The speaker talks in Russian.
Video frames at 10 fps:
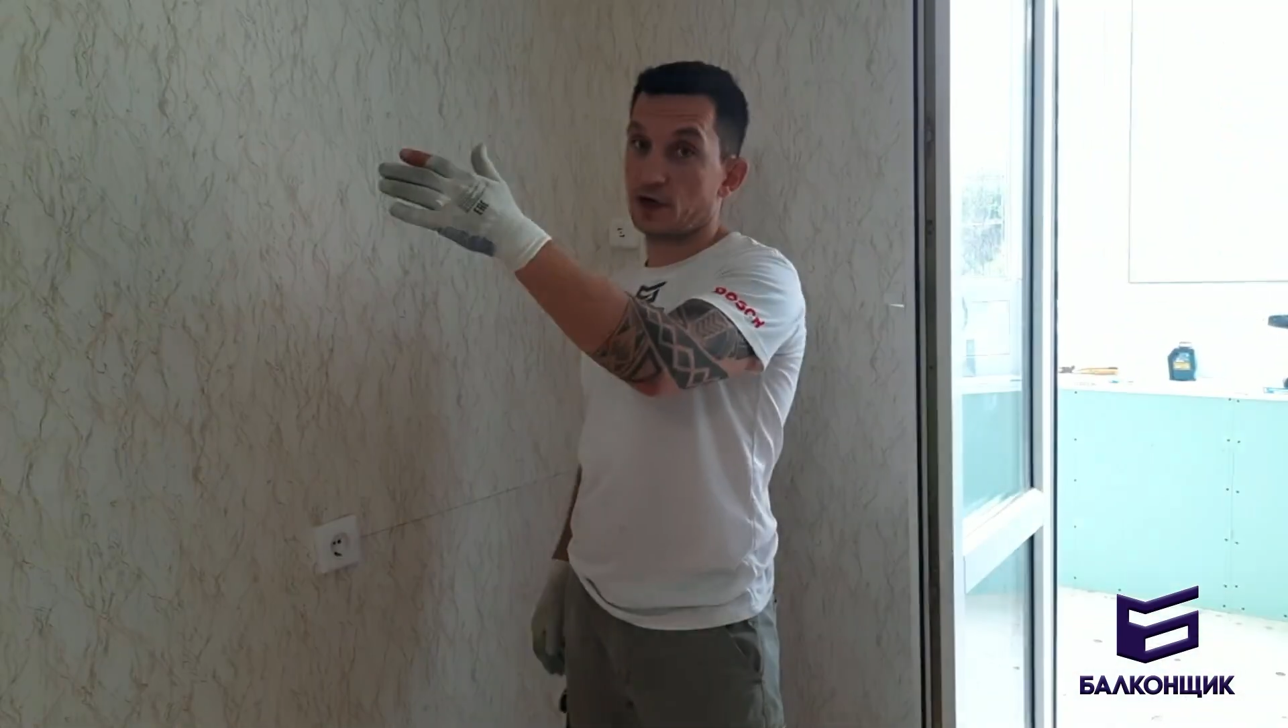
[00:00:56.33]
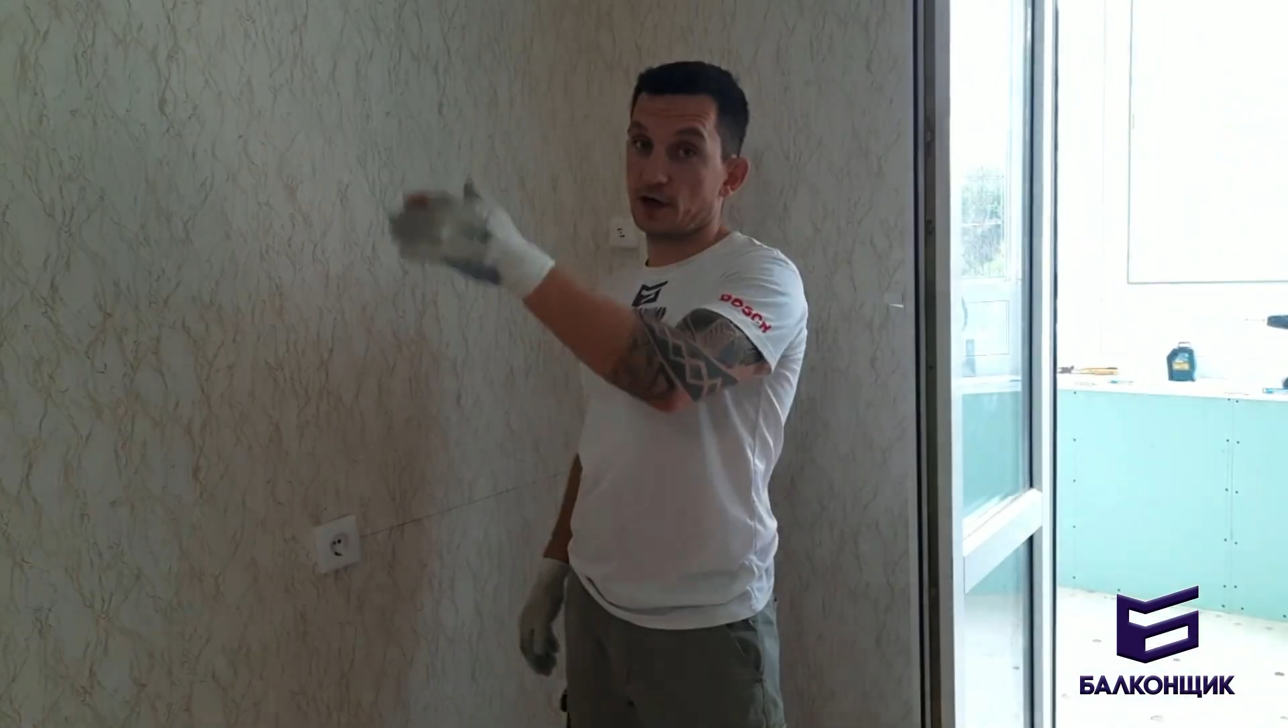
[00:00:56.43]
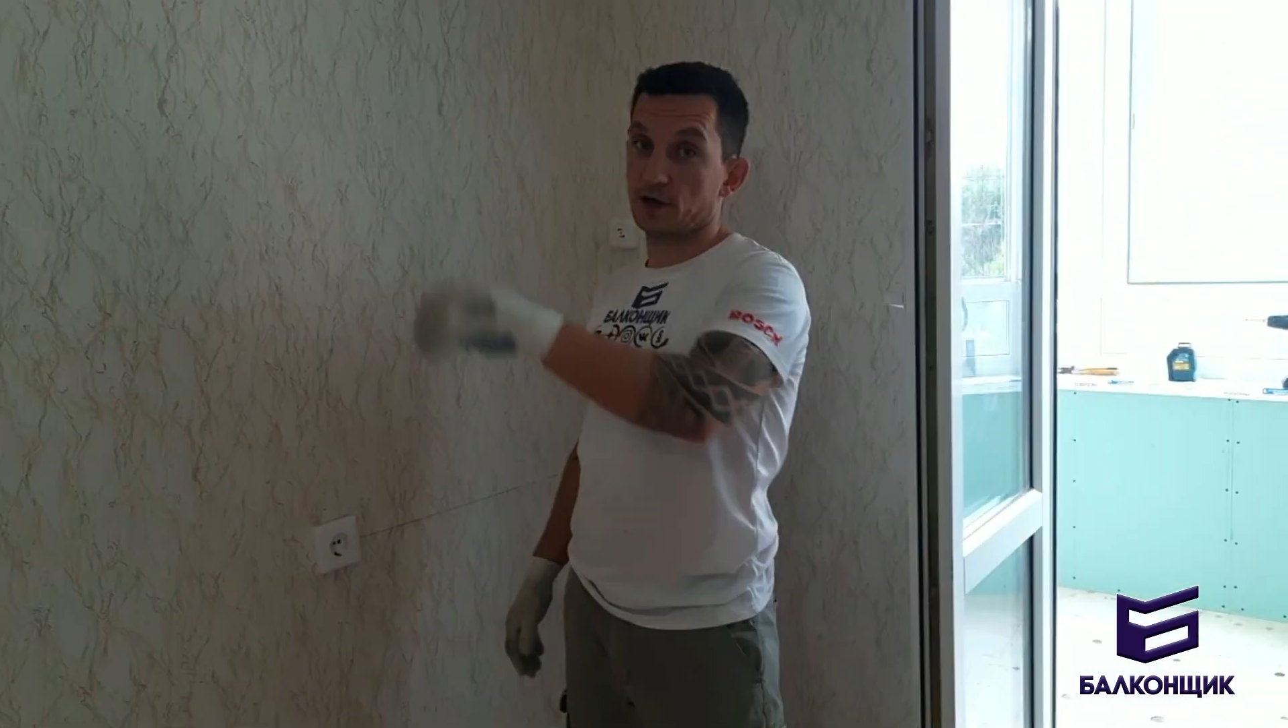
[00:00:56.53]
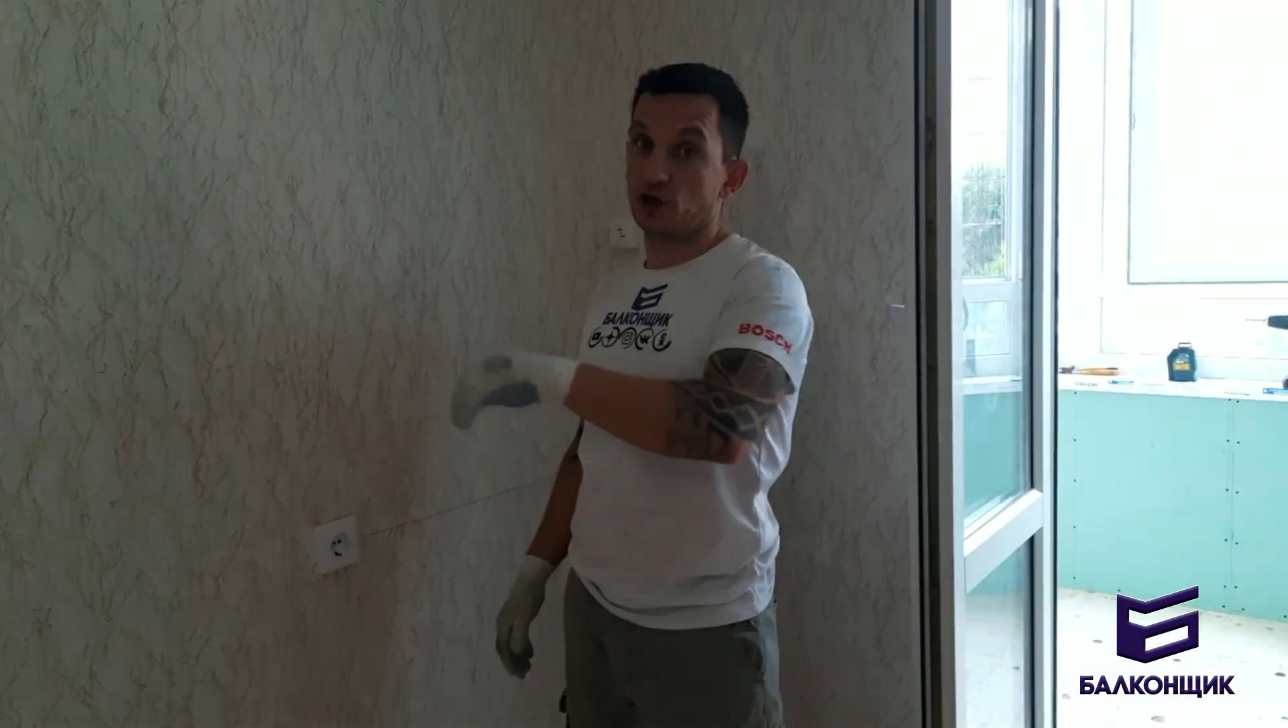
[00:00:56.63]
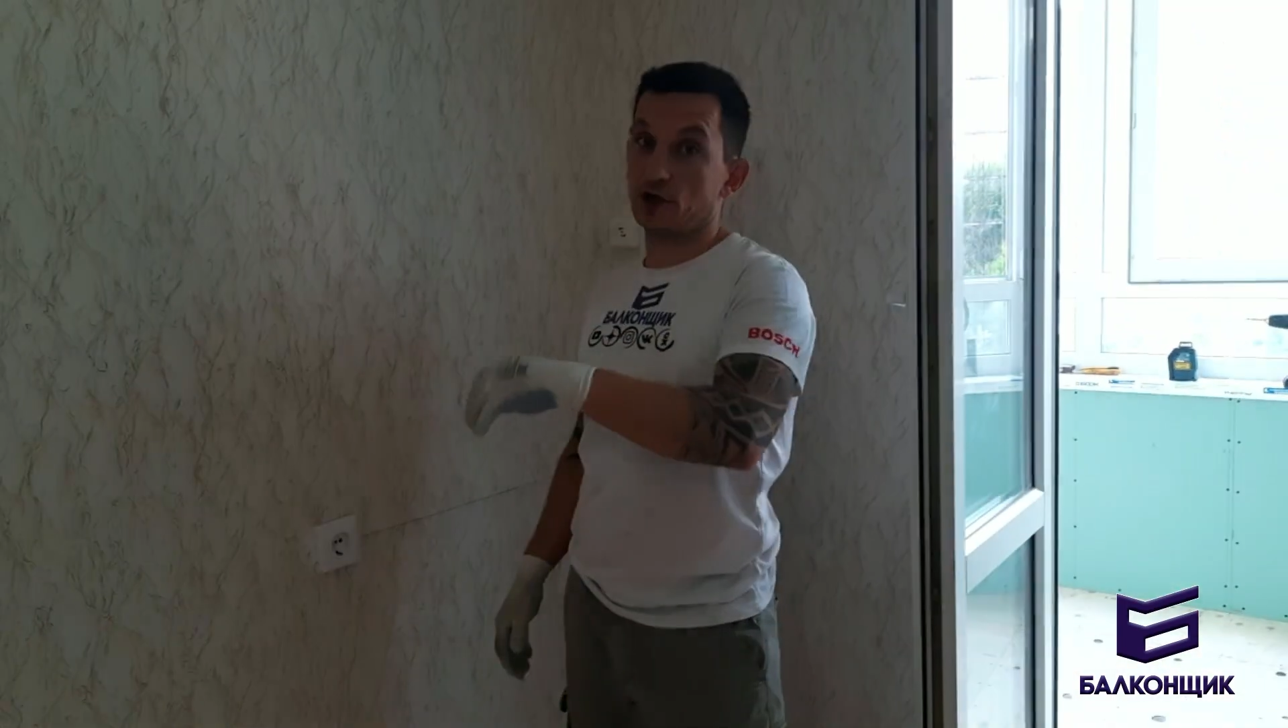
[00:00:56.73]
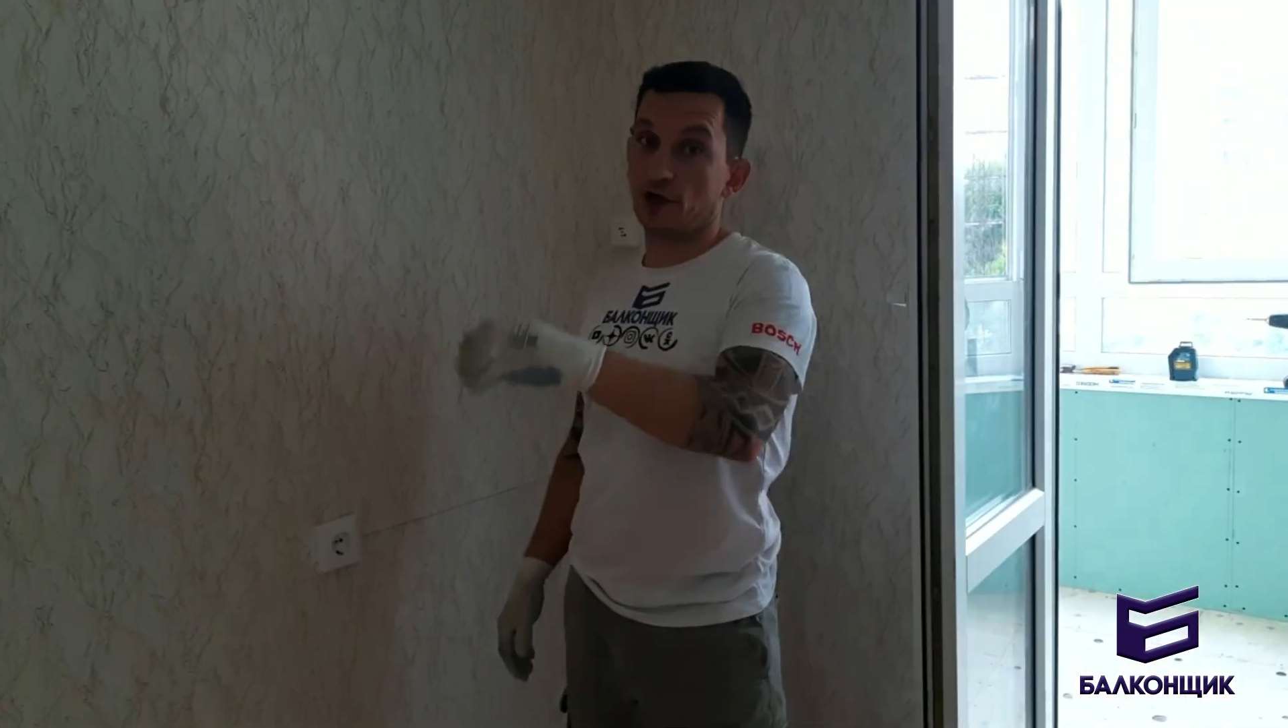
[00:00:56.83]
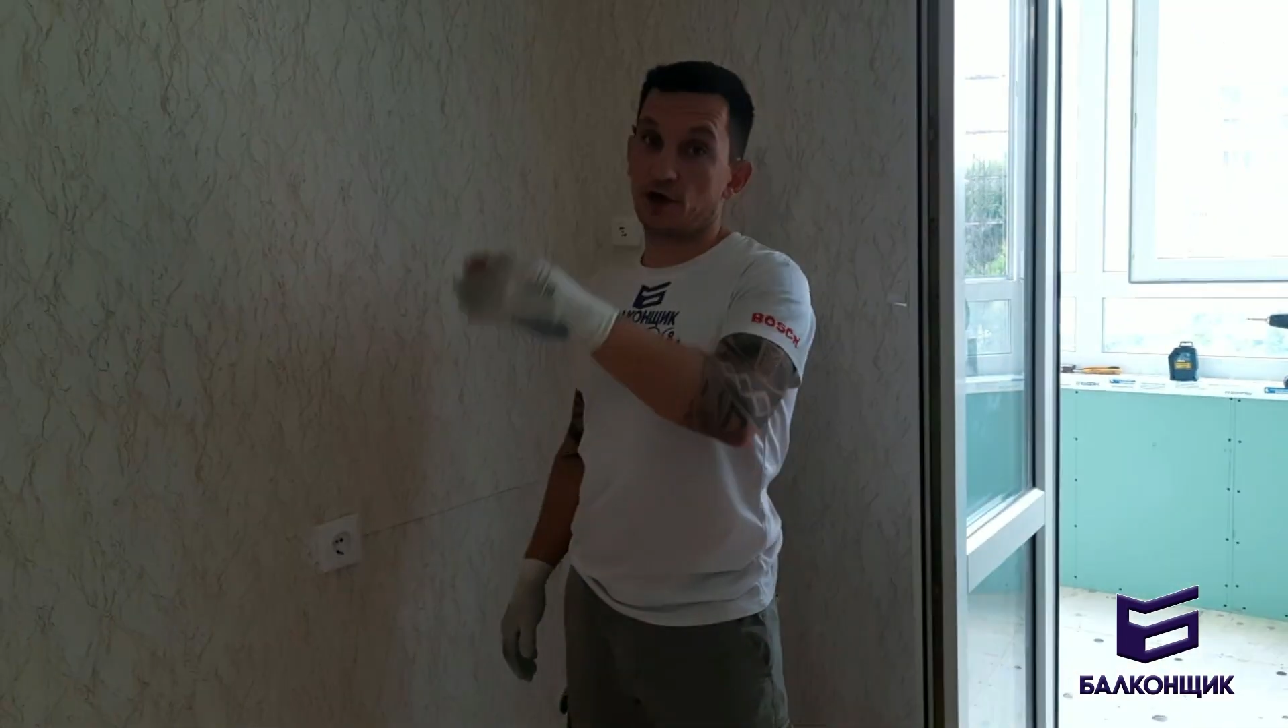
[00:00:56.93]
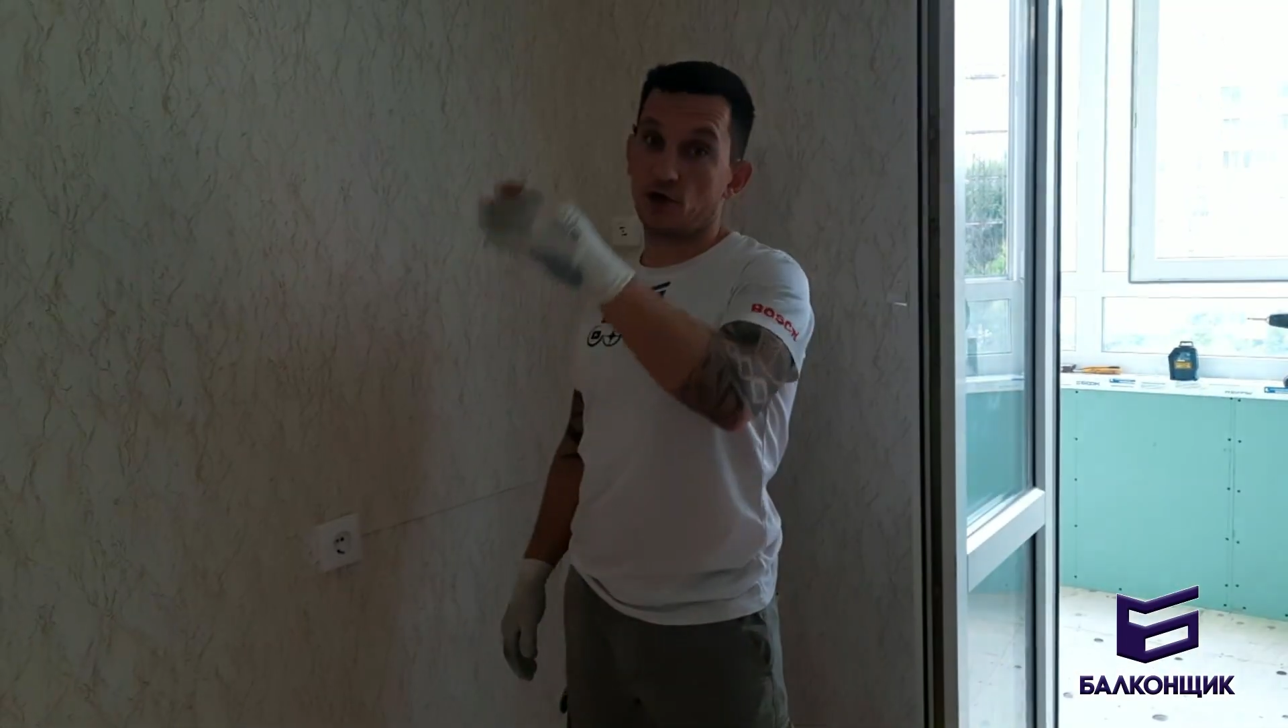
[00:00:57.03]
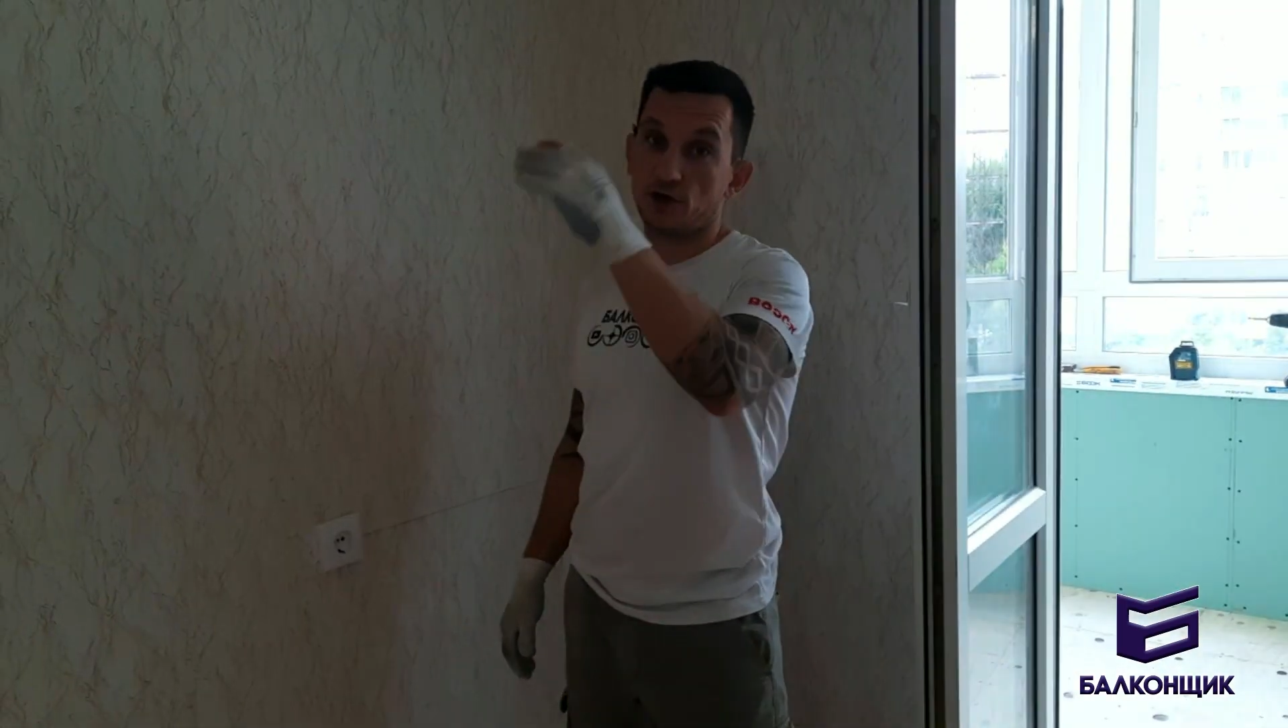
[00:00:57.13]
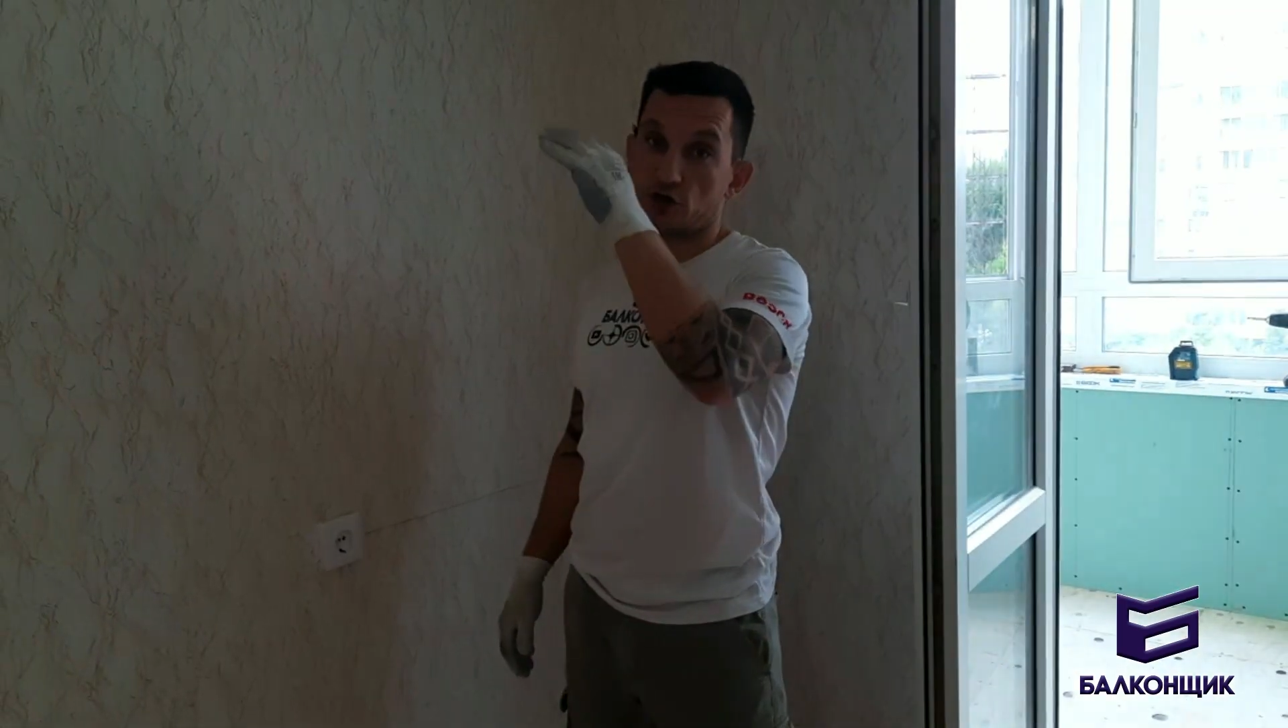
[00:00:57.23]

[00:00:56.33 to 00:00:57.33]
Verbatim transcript: когда человек хочет,